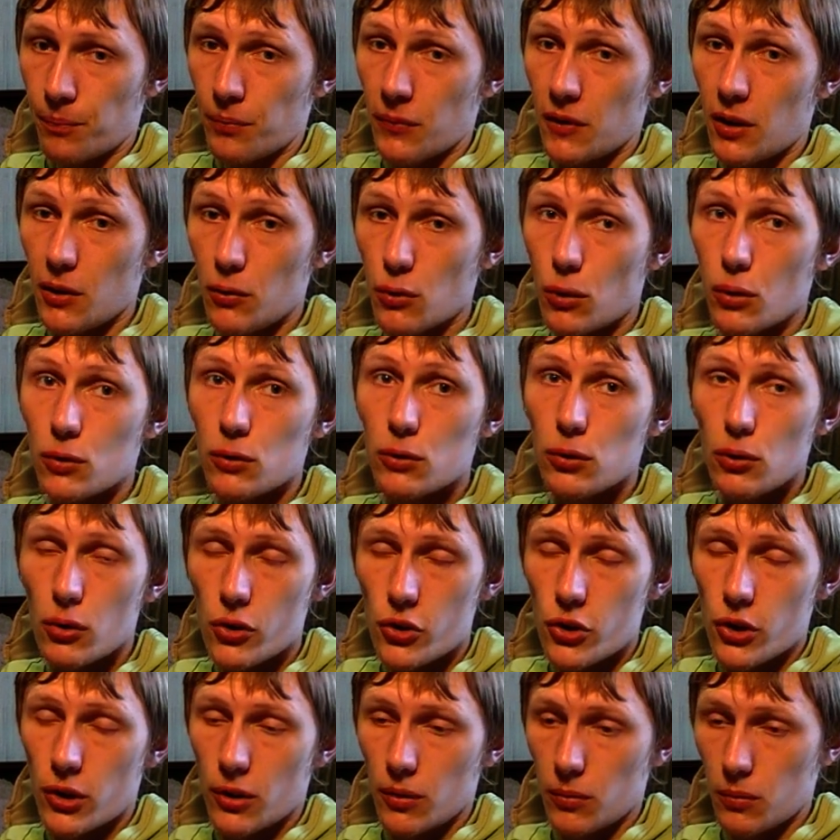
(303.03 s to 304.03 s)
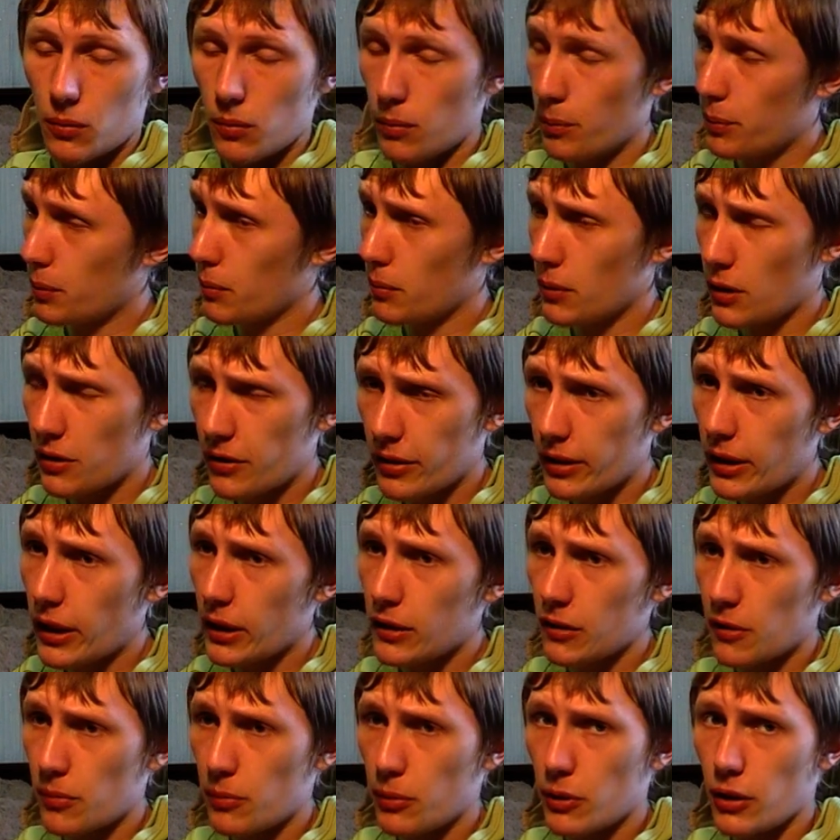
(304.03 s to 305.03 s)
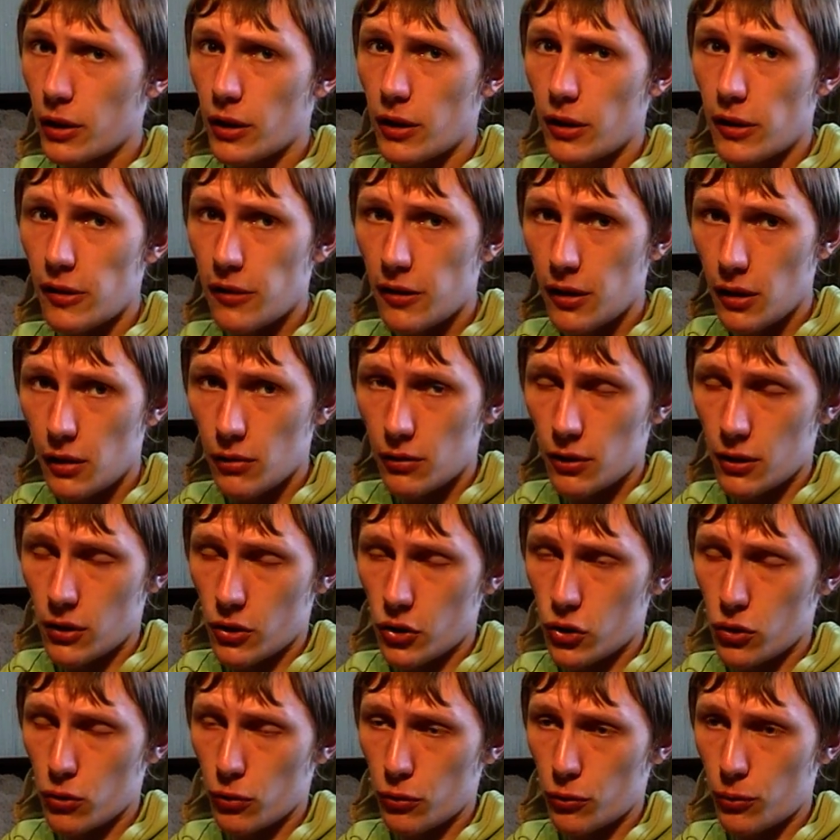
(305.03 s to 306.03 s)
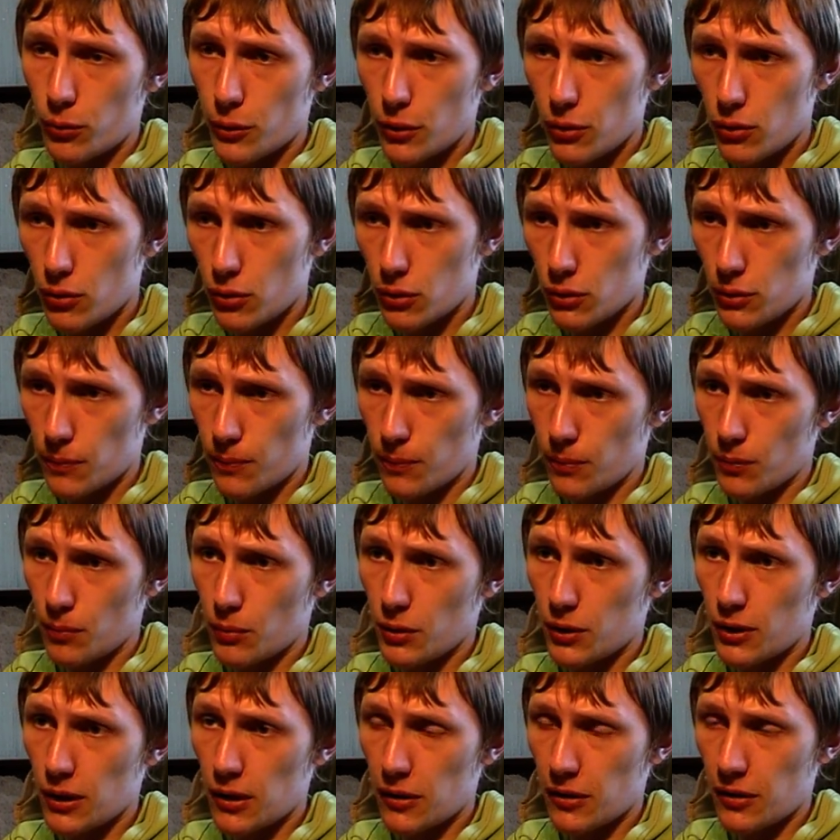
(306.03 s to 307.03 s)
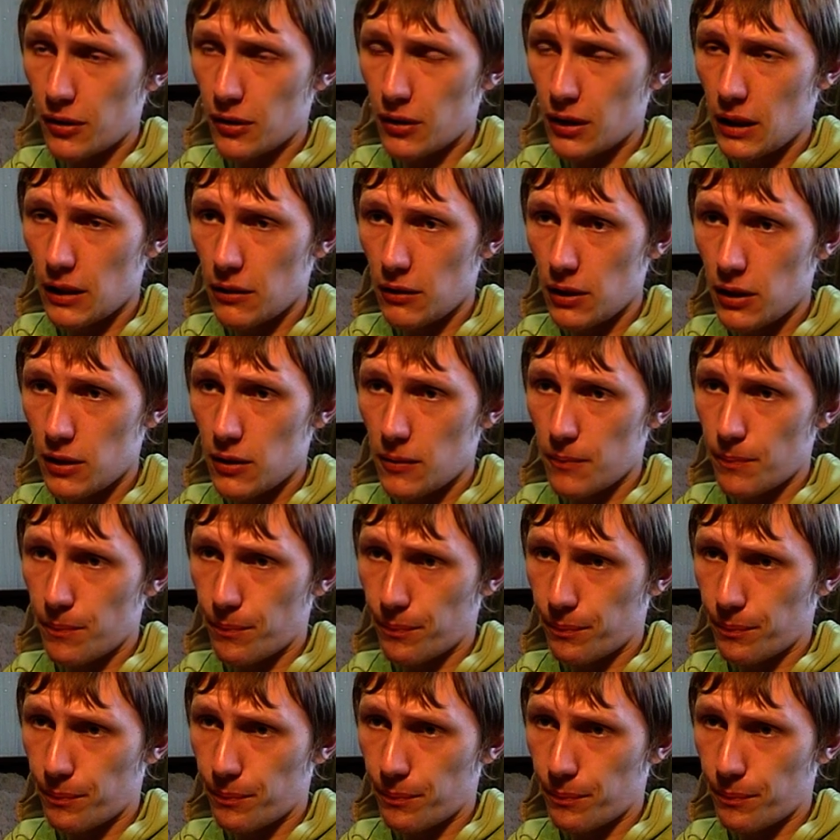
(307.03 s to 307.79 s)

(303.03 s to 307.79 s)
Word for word: Его он тоже, мексиканец был агрессивный, шел вперед, пытался давить.